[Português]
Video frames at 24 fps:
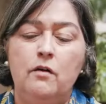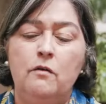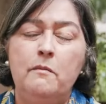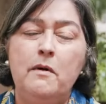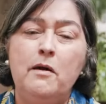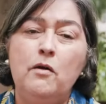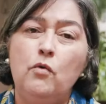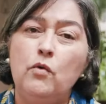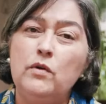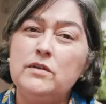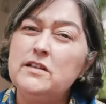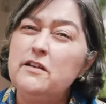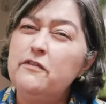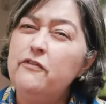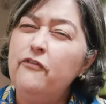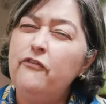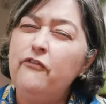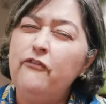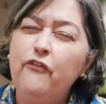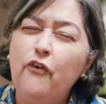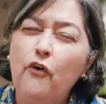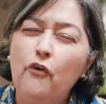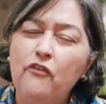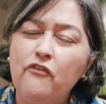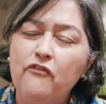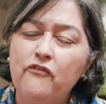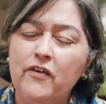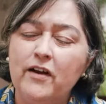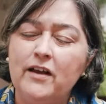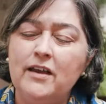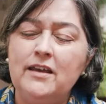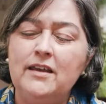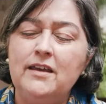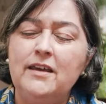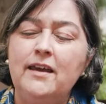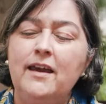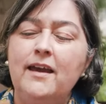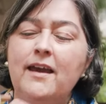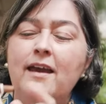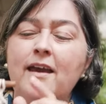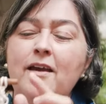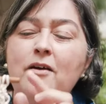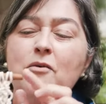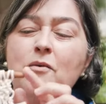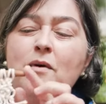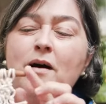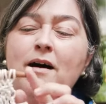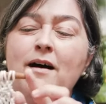Uma coisa fofa que
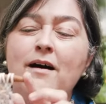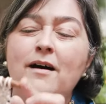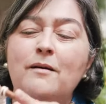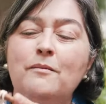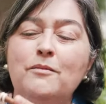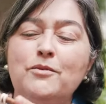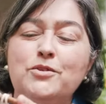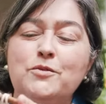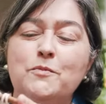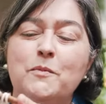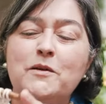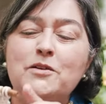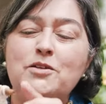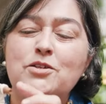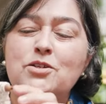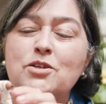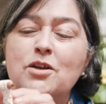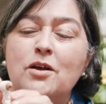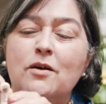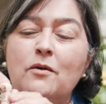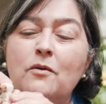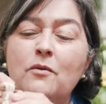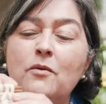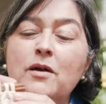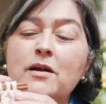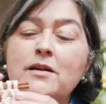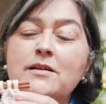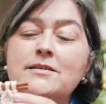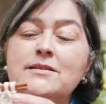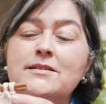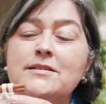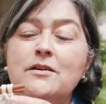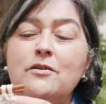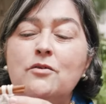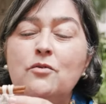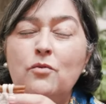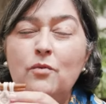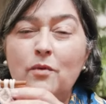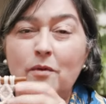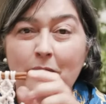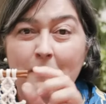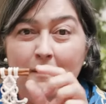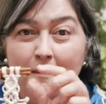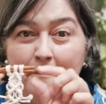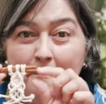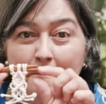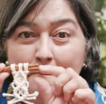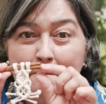eu amo de paixão são
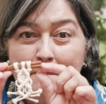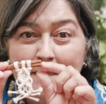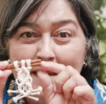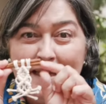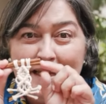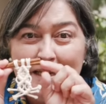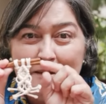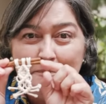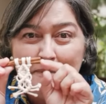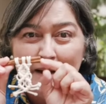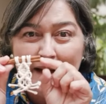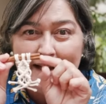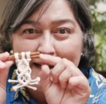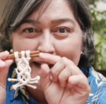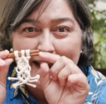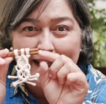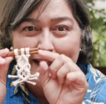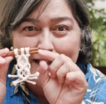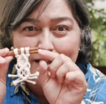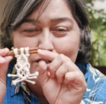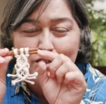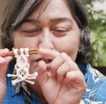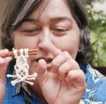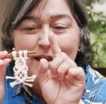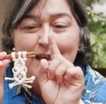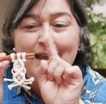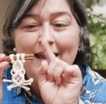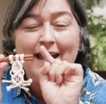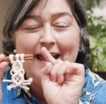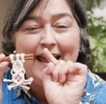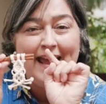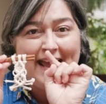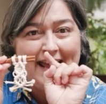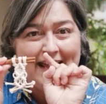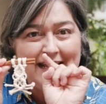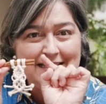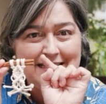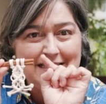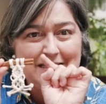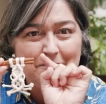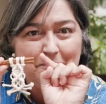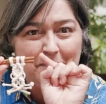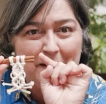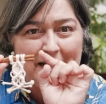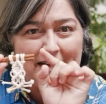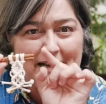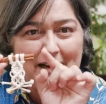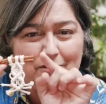mini painéis. Esse
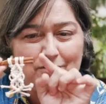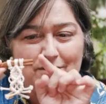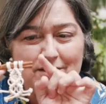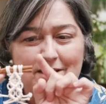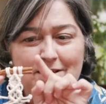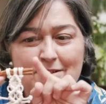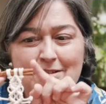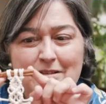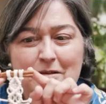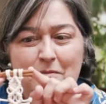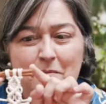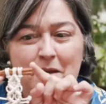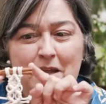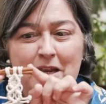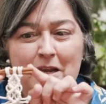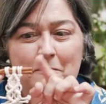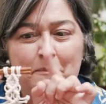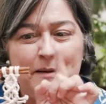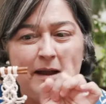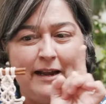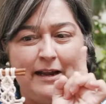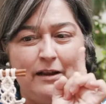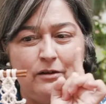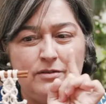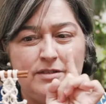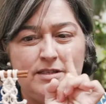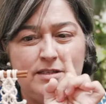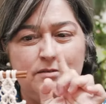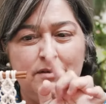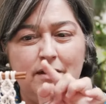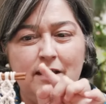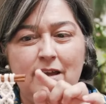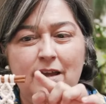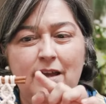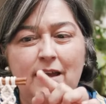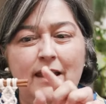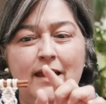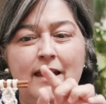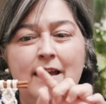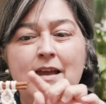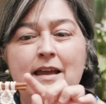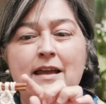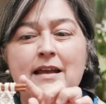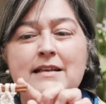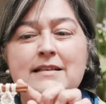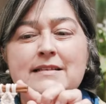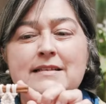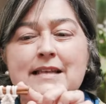painelzinho, esse mini painelzinho aqui,
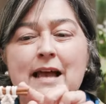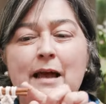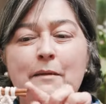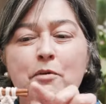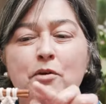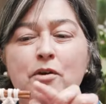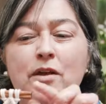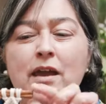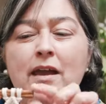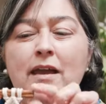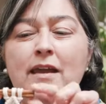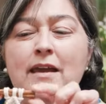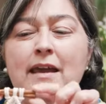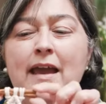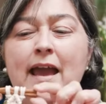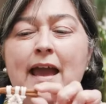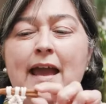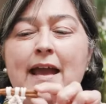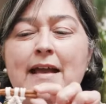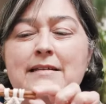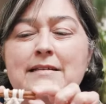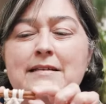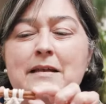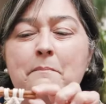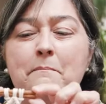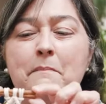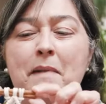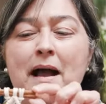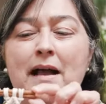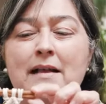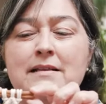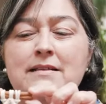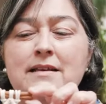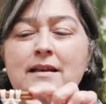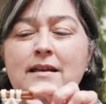sabe o que, que é essa base